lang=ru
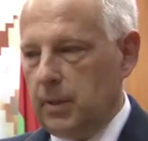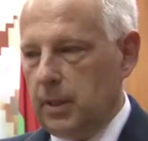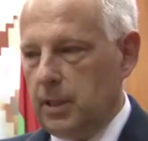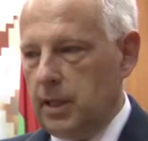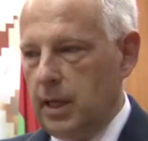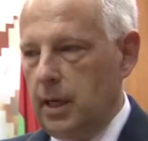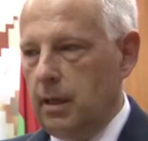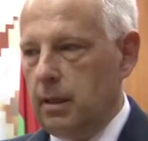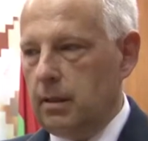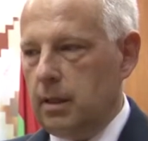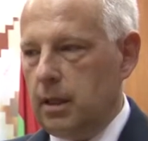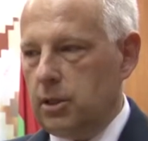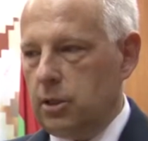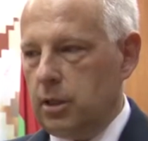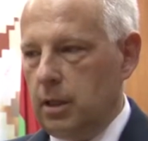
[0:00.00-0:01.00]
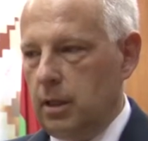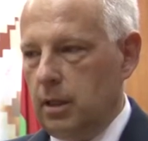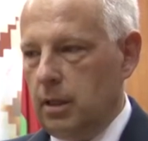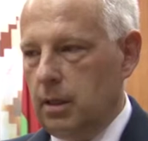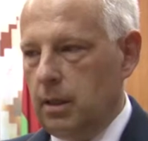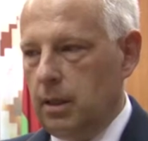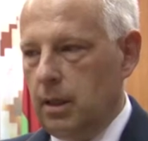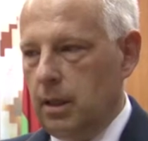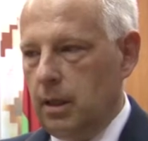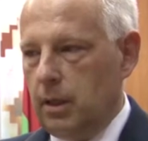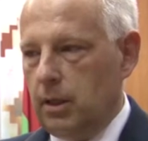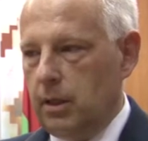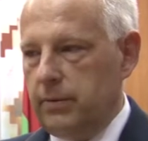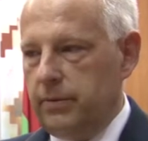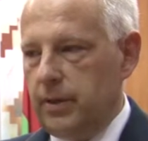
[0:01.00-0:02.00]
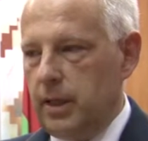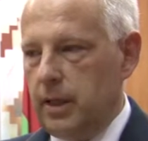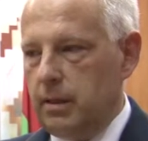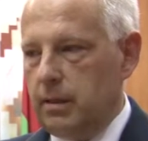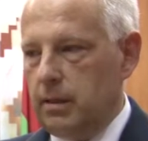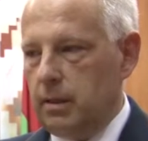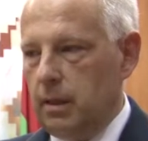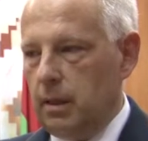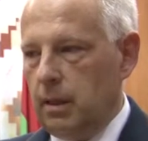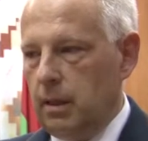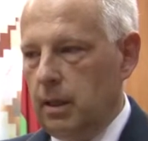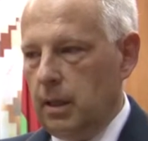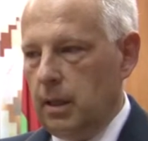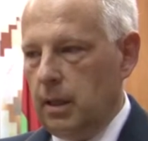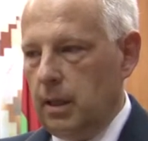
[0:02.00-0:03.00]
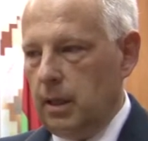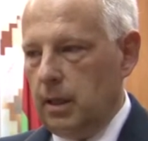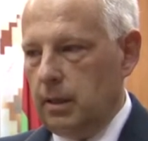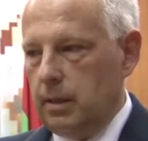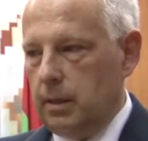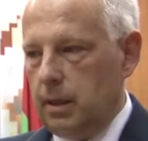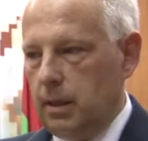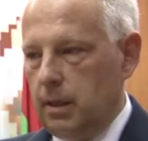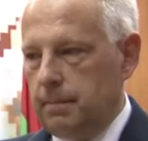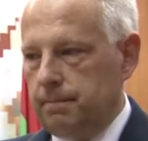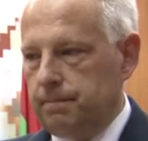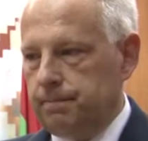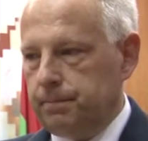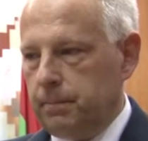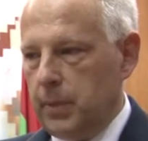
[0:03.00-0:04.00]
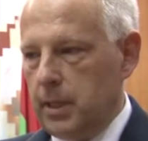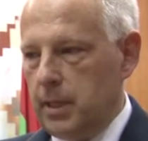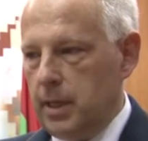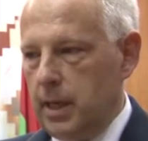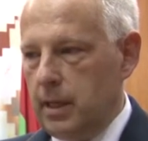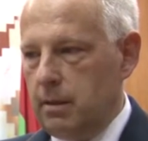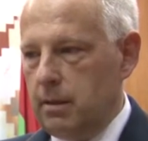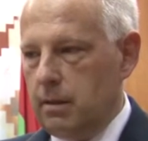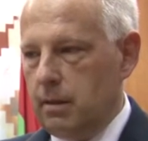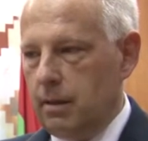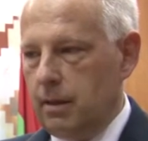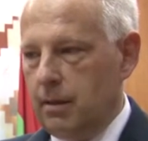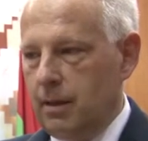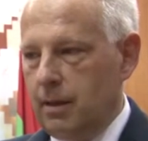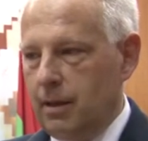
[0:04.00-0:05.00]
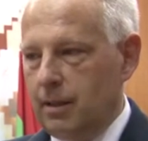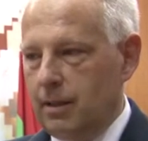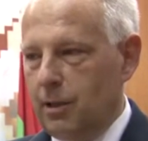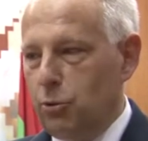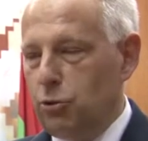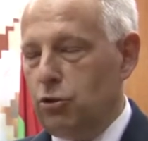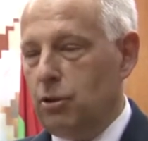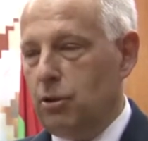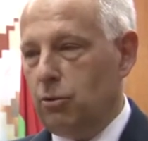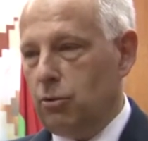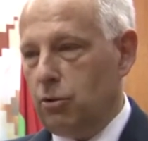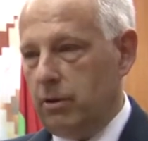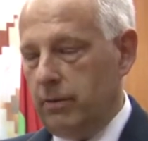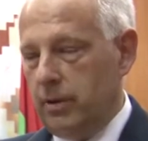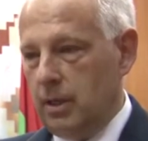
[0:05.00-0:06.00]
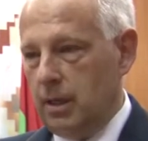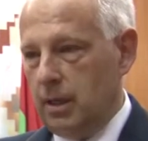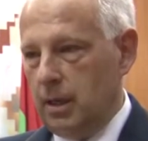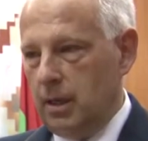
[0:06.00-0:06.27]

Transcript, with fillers: Цель нашей конференции – это поднять научный уровень